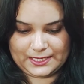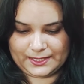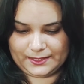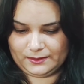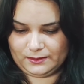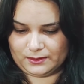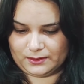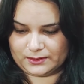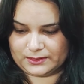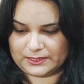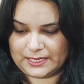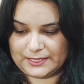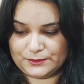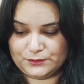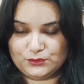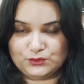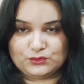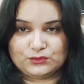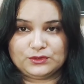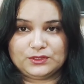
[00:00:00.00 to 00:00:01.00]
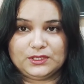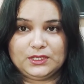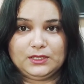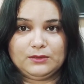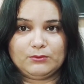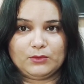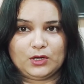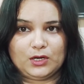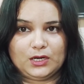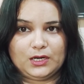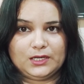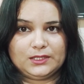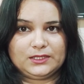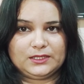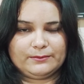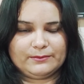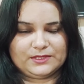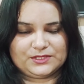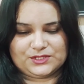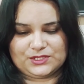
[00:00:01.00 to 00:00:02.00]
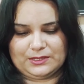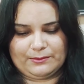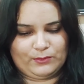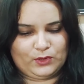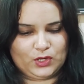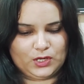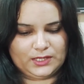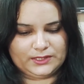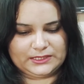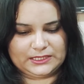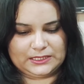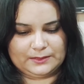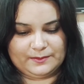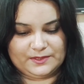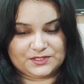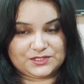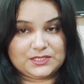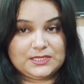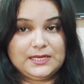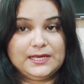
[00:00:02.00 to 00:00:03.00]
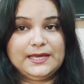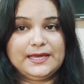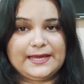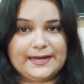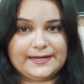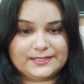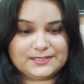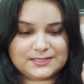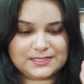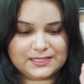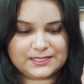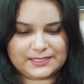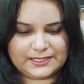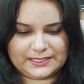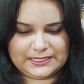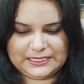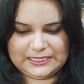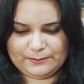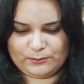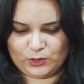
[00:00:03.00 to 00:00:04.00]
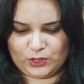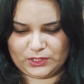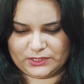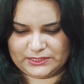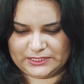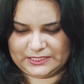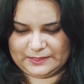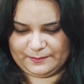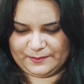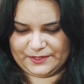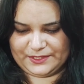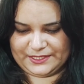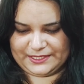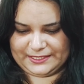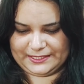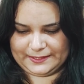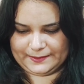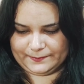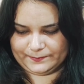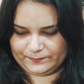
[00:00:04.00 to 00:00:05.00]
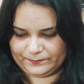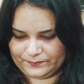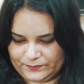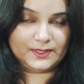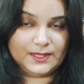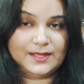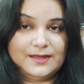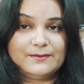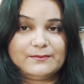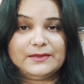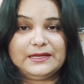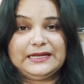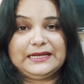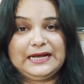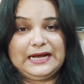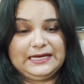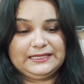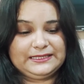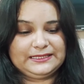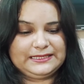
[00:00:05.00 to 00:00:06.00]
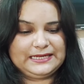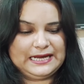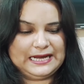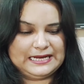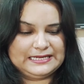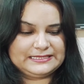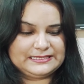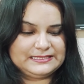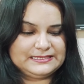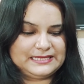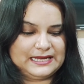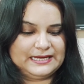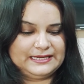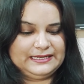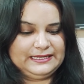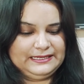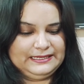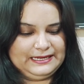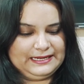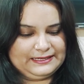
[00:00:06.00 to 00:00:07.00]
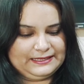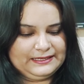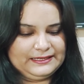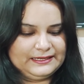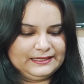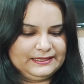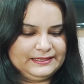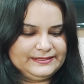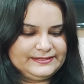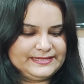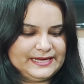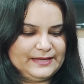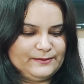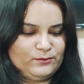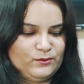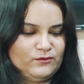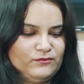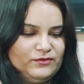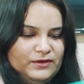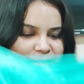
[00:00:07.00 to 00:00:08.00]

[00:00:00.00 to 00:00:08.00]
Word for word: एंड गाइस uh, चुन्नी बहुत ही मस्त है बहुत ज़्यादा मस्त एंड इसका कलर बहुत ज़्यादा प्रिटी है मैंने कहा था ना आज के सारे ही लहंगे गर्लिस टाइप ऑफ